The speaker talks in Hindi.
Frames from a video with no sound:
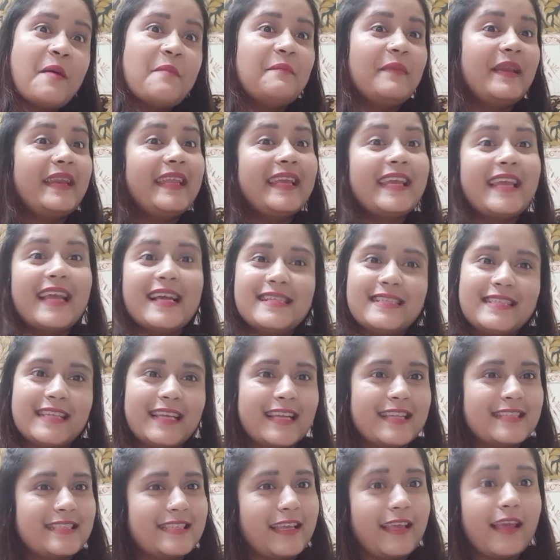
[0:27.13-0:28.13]
मैंने कैसे
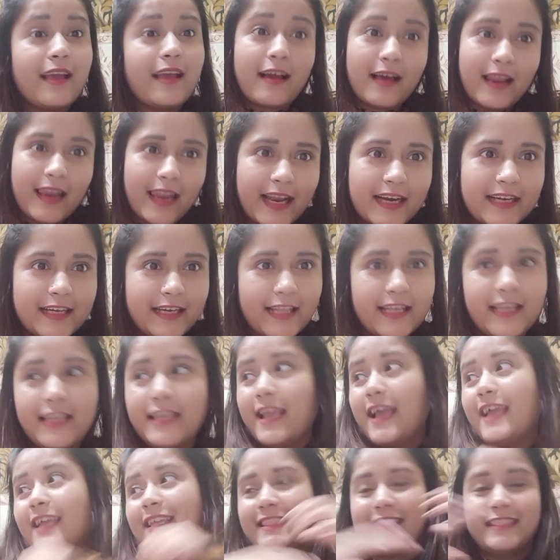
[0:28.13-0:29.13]
कैसे ये कलेक्ट
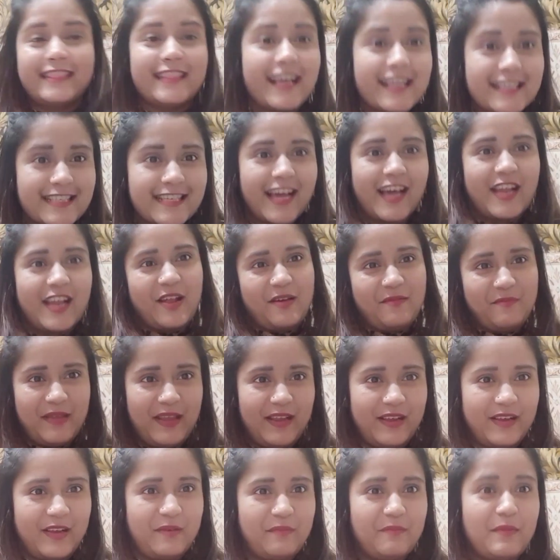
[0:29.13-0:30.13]
किया इतना सारा
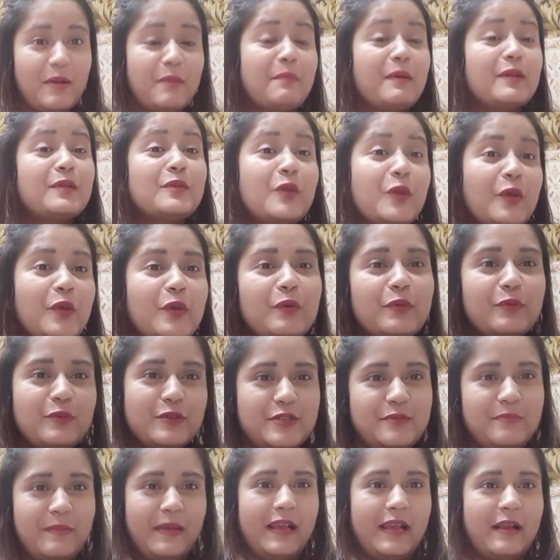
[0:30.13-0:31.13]
मेकअप मेरे पास
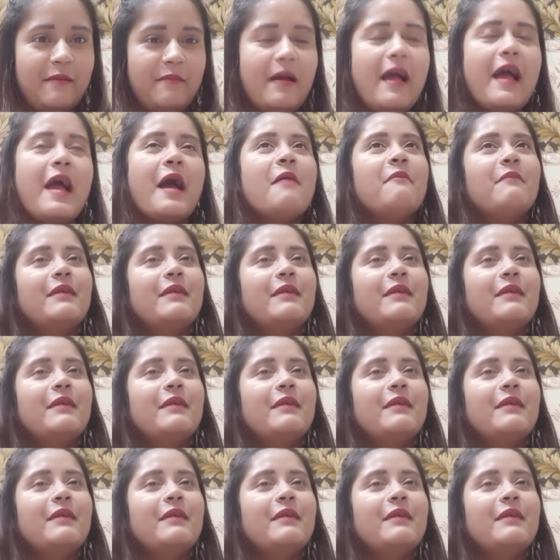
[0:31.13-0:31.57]
ह्यूज मेकअप है